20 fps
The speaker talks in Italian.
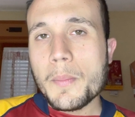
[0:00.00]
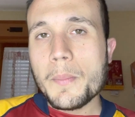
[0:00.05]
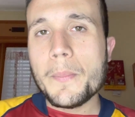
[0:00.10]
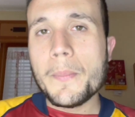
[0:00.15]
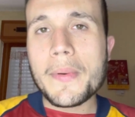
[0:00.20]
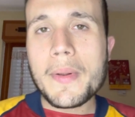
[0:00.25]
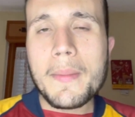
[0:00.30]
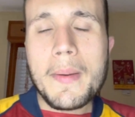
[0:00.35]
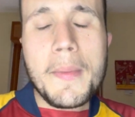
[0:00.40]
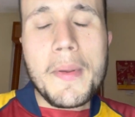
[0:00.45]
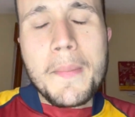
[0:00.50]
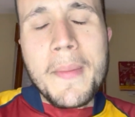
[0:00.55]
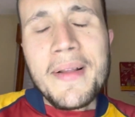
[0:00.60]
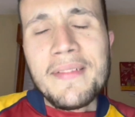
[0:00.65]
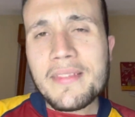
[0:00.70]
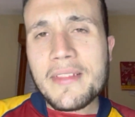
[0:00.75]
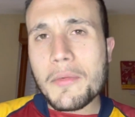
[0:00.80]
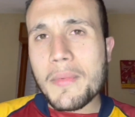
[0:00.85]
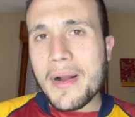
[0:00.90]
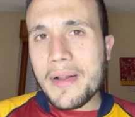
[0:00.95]

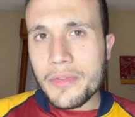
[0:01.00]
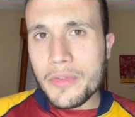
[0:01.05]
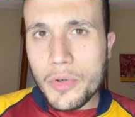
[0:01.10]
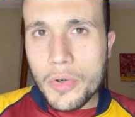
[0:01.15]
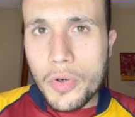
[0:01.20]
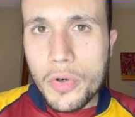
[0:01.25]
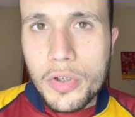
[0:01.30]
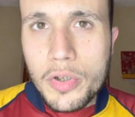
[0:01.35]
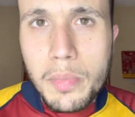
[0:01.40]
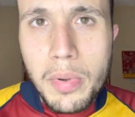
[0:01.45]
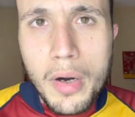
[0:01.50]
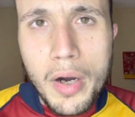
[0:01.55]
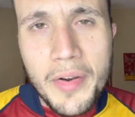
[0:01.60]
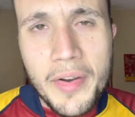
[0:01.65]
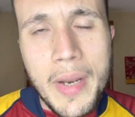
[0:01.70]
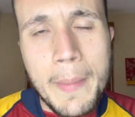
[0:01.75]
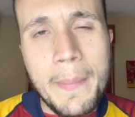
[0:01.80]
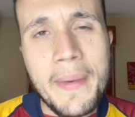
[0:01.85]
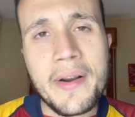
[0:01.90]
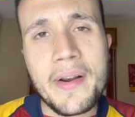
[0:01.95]
Probabilmente quando
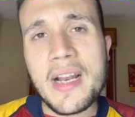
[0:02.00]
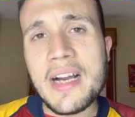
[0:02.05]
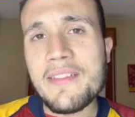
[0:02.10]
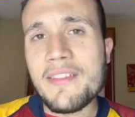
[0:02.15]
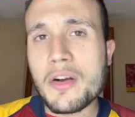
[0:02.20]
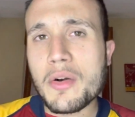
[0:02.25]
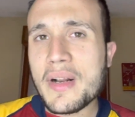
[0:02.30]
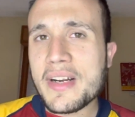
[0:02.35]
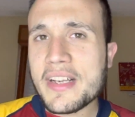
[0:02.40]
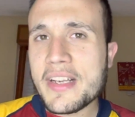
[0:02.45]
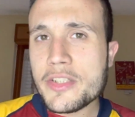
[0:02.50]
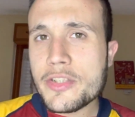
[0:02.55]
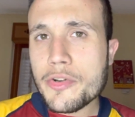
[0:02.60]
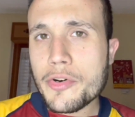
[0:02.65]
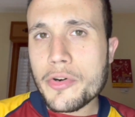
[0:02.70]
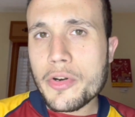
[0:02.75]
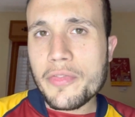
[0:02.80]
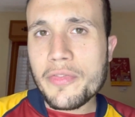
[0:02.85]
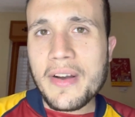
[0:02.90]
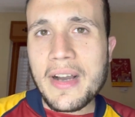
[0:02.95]
Ogbonna parlava qualche
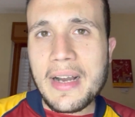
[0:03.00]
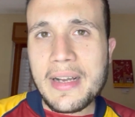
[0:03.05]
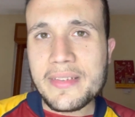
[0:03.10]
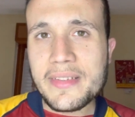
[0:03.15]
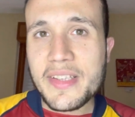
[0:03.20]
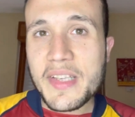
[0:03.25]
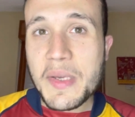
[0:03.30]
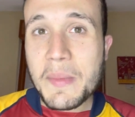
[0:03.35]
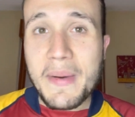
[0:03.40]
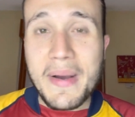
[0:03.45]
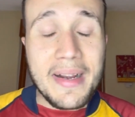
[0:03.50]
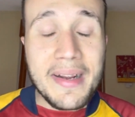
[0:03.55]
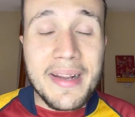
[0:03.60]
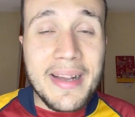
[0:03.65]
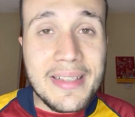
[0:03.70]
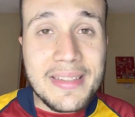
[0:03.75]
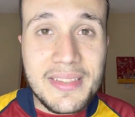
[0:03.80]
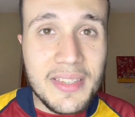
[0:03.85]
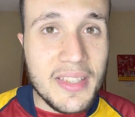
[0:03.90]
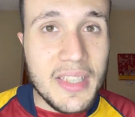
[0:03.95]
giorno fa di
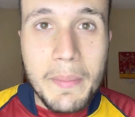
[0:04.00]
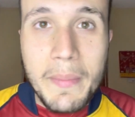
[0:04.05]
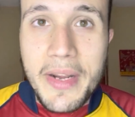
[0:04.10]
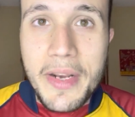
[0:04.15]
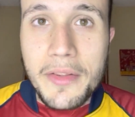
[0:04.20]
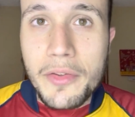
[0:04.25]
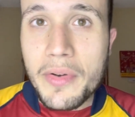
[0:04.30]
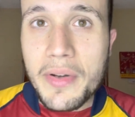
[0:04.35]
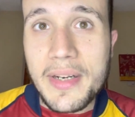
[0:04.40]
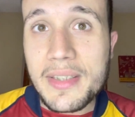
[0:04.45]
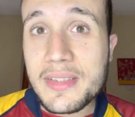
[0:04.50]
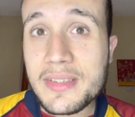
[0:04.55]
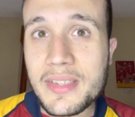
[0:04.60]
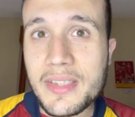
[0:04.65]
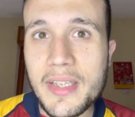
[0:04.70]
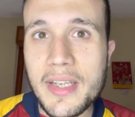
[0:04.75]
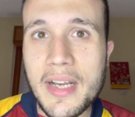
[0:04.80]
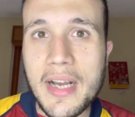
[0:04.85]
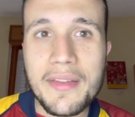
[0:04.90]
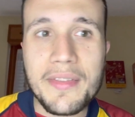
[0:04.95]
mancanza di
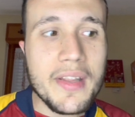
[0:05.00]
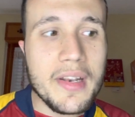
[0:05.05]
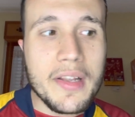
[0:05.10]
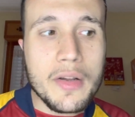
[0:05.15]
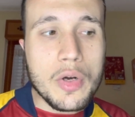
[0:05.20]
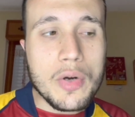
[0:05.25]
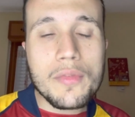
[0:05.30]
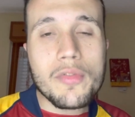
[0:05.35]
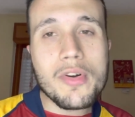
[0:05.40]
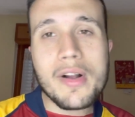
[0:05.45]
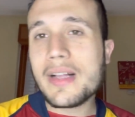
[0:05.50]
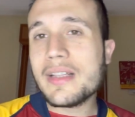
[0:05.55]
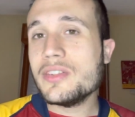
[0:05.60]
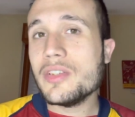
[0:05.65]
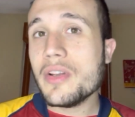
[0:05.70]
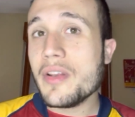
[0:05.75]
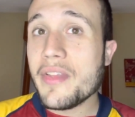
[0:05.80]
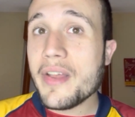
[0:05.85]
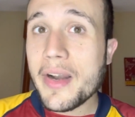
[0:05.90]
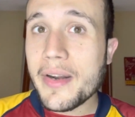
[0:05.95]
meritocrazia nelle
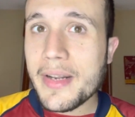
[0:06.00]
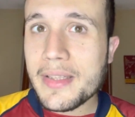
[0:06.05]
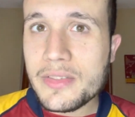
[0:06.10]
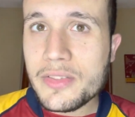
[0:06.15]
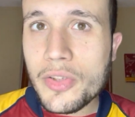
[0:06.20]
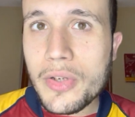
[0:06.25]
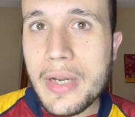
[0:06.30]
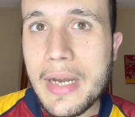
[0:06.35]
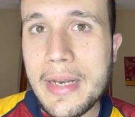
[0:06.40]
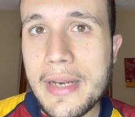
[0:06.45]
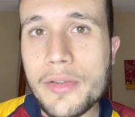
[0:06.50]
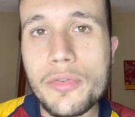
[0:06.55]
convocazioni della nazionale,